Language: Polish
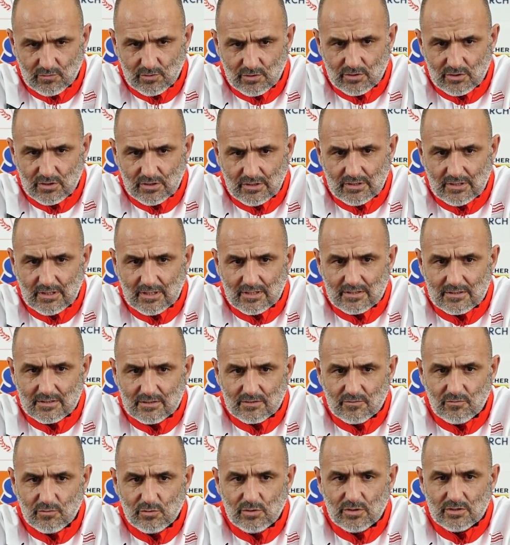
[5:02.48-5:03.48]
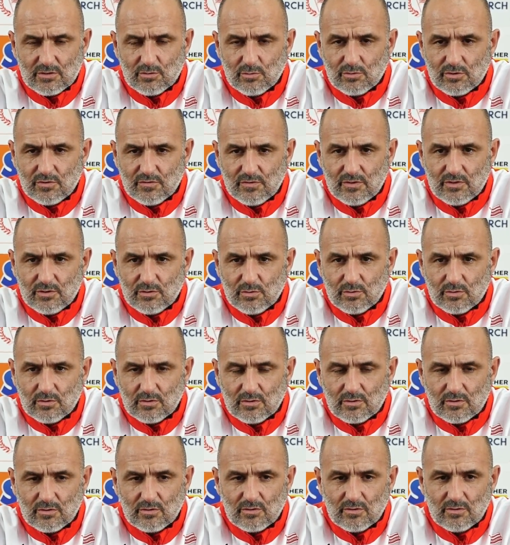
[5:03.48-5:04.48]
No jeżeli teraz jest 29,
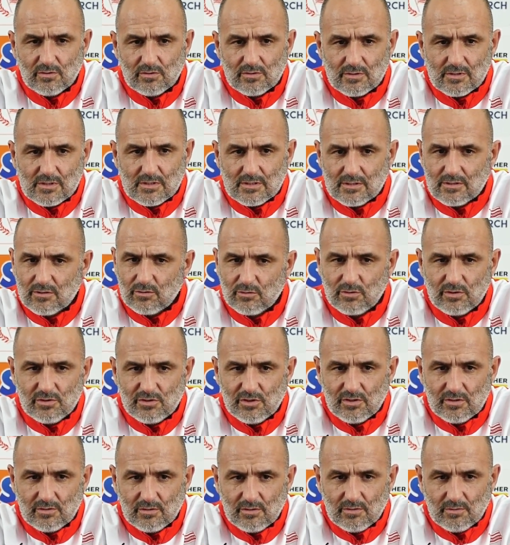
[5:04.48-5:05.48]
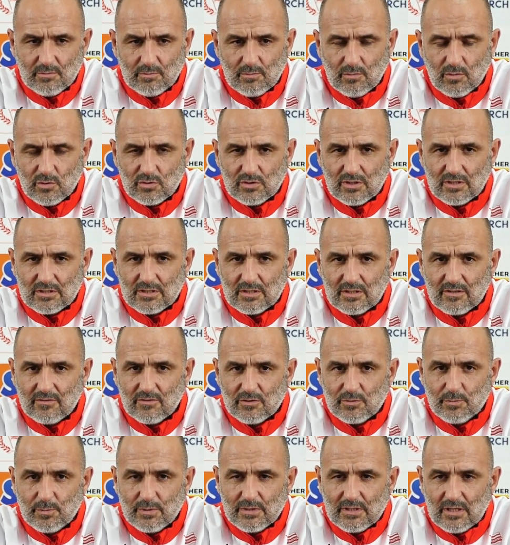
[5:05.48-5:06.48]
no to co tydzień można
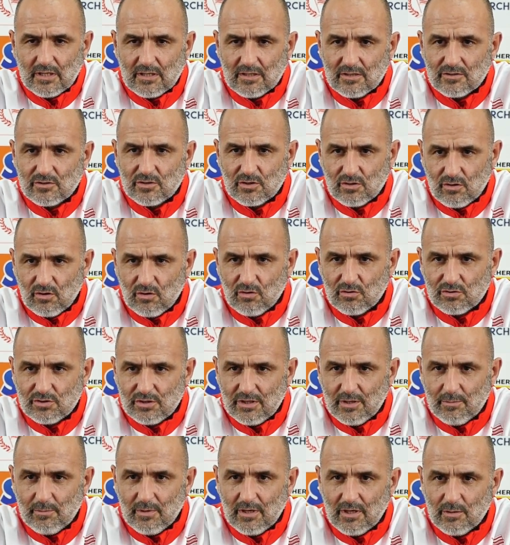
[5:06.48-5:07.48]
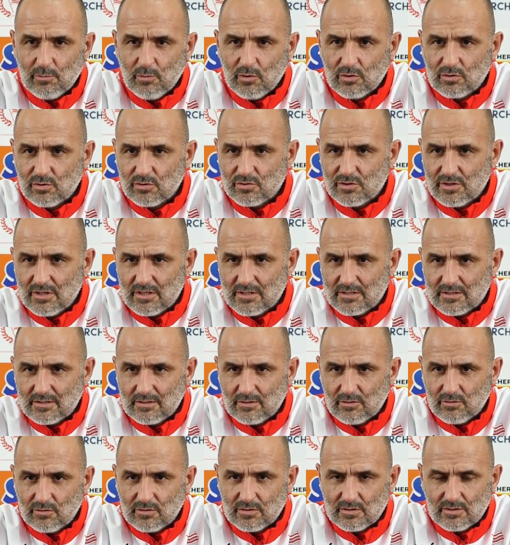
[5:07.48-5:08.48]
zadawać pytanie, że kogoś nie ma albo ktoś jest i
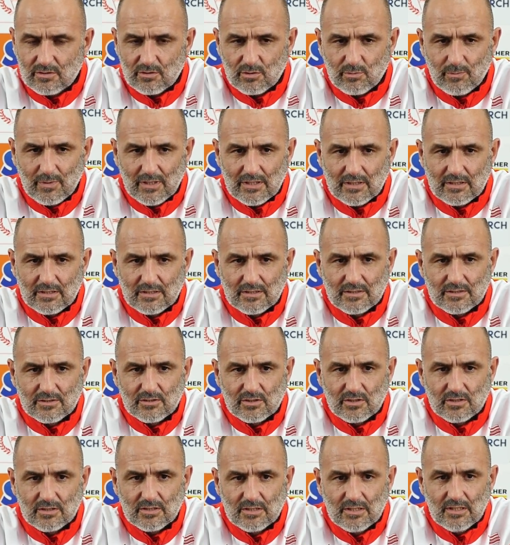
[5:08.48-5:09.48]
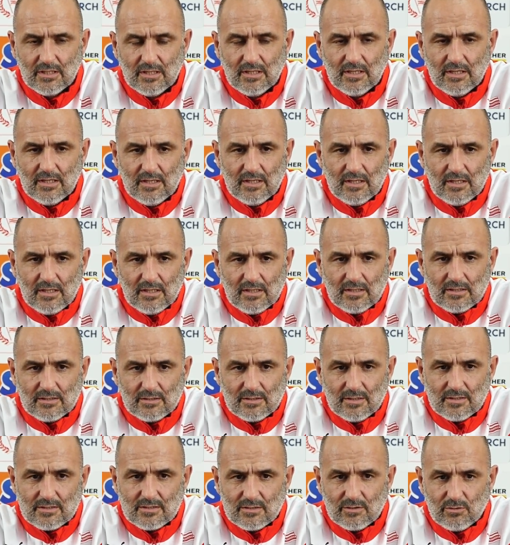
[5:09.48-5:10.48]
to jest normalne, że
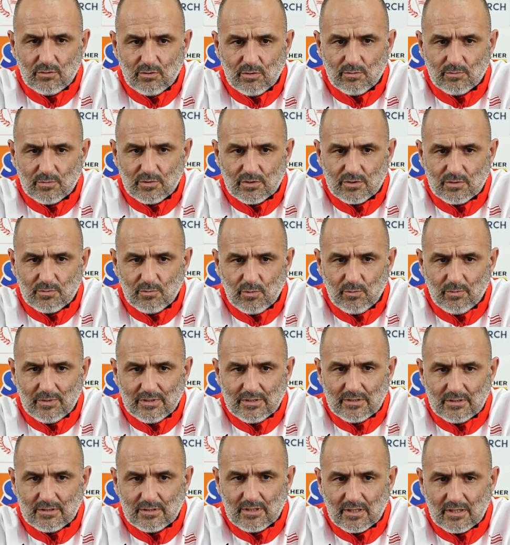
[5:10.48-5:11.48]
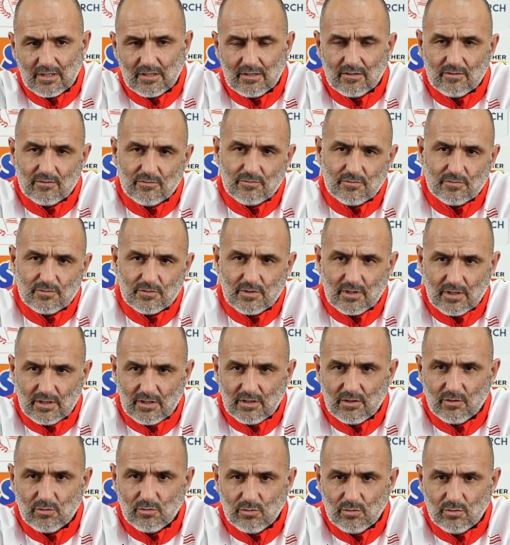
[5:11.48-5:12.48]
decydują też momenty takie w
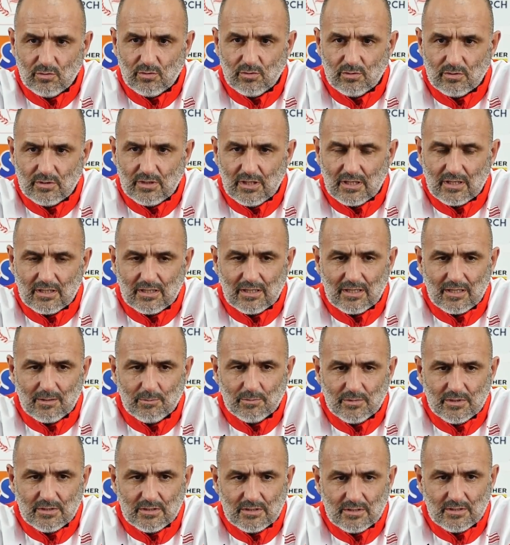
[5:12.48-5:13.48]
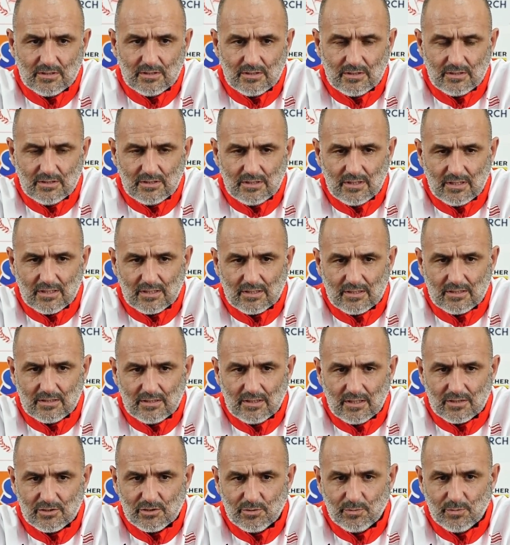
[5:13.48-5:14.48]
treningu, jak gramy, jak,
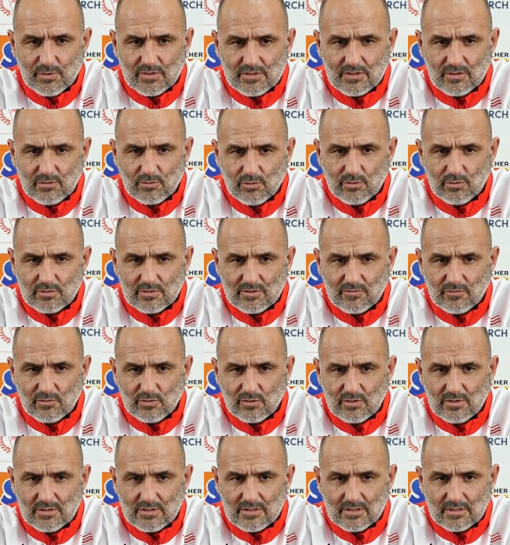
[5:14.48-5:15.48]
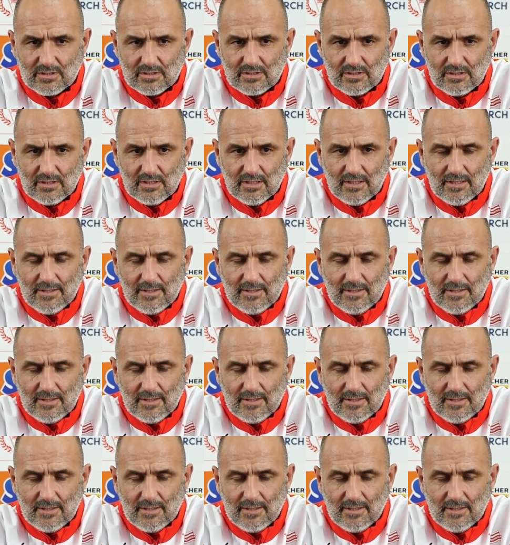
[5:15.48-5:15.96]
jak się prezentują zawodnicy i